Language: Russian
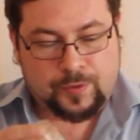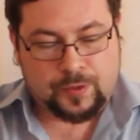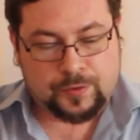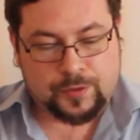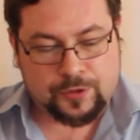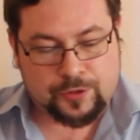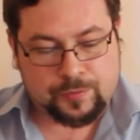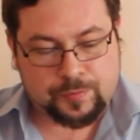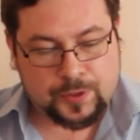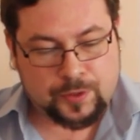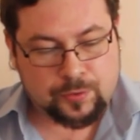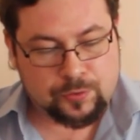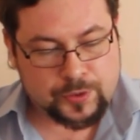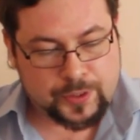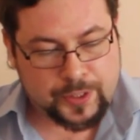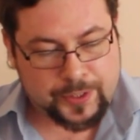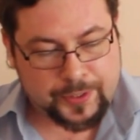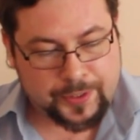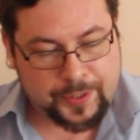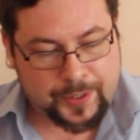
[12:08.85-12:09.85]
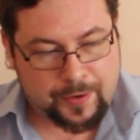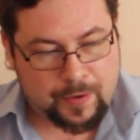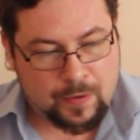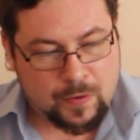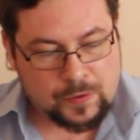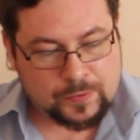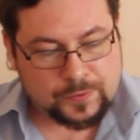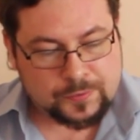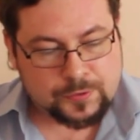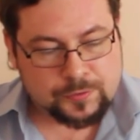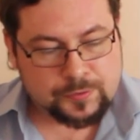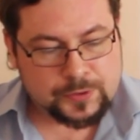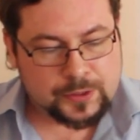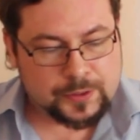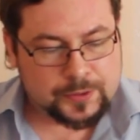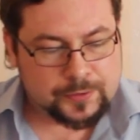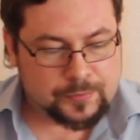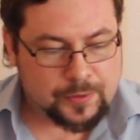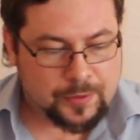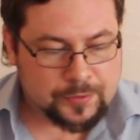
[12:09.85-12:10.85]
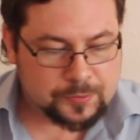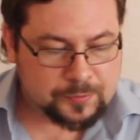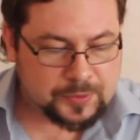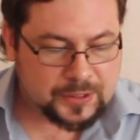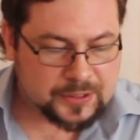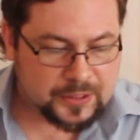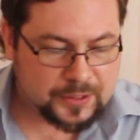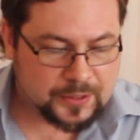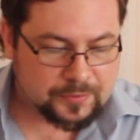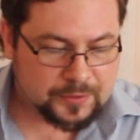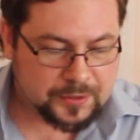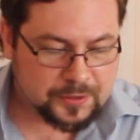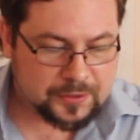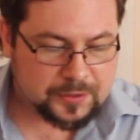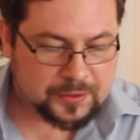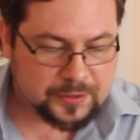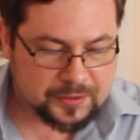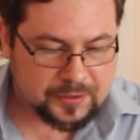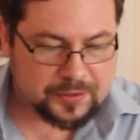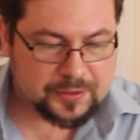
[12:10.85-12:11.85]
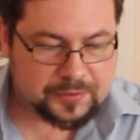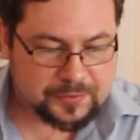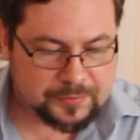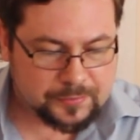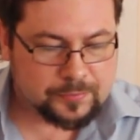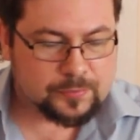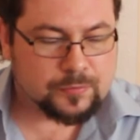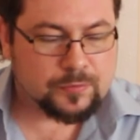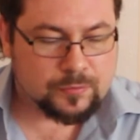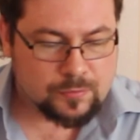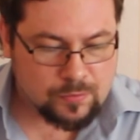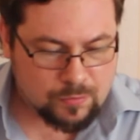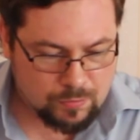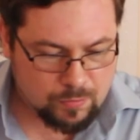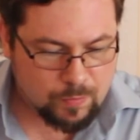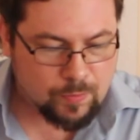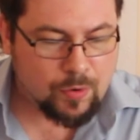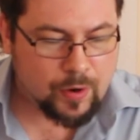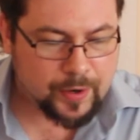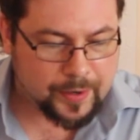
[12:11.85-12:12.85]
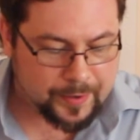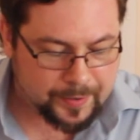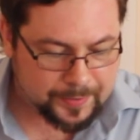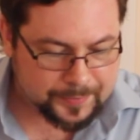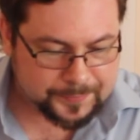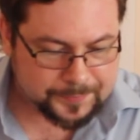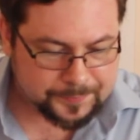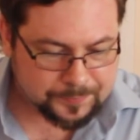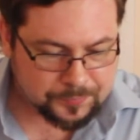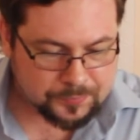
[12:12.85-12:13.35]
та же белорусская река, но ну, выглядит, ну, мягко говоря, убого,